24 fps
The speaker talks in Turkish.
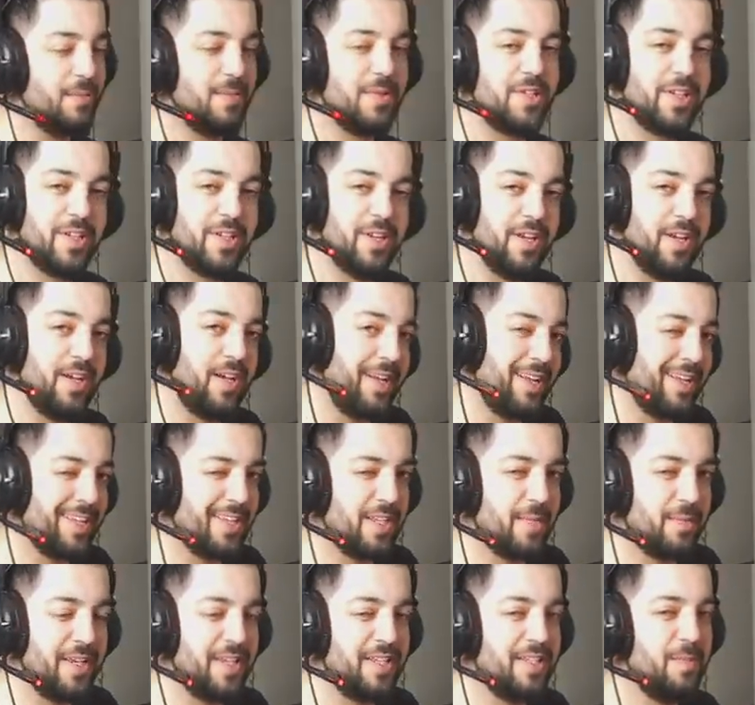da demiş ki
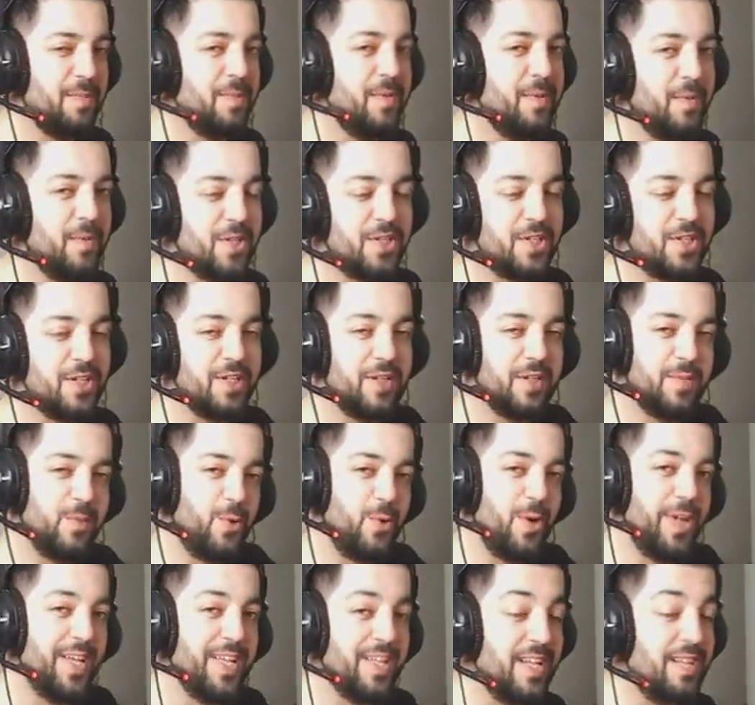arada bir ekipli maçı
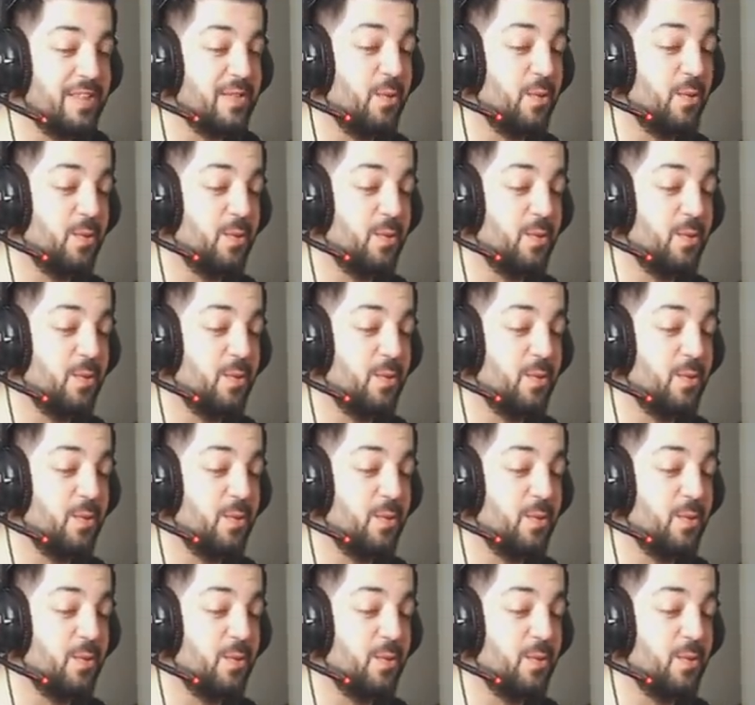buraya da at.